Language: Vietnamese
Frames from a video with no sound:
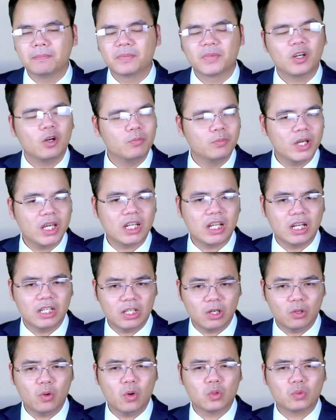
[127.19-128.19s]
Không biết là
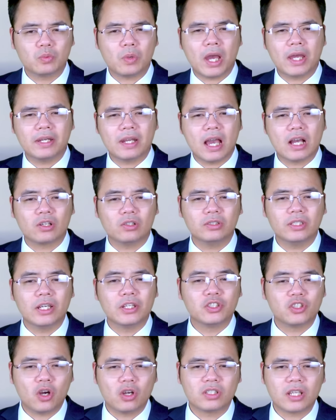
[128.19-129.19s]
liệu Ukraine có
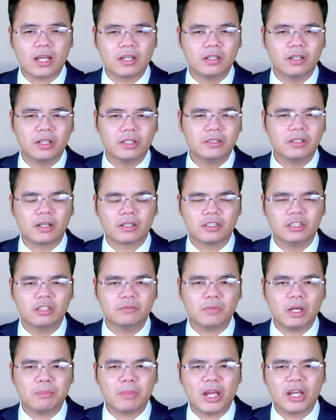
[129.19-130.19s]
thể cho ra đời được
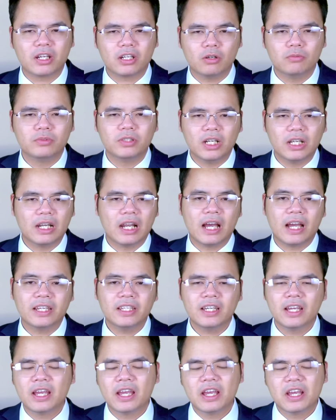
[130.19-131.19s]
những máy bay không người
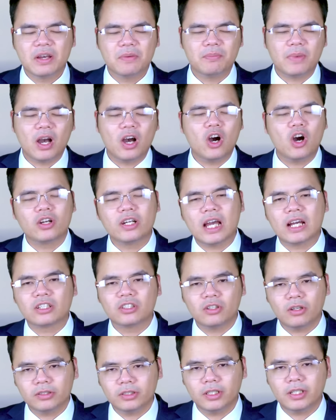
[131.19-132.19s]
lái mà họ
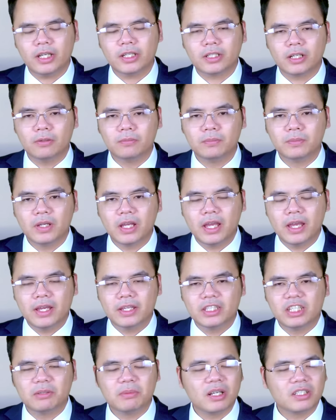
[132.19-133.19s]
đang nói tới hay không,
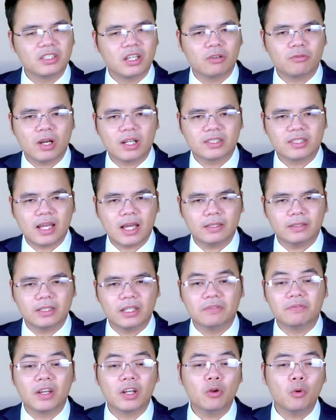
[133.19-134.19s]
nhưng mà giới quan sát
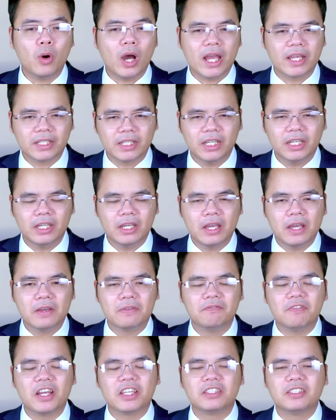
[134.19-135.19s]
thì vẫn hoài nghi
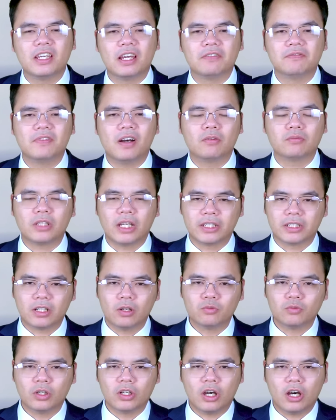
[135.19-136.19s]
về triển vọng thành
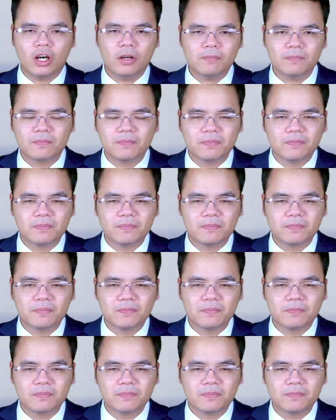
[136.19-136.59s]
công của nó.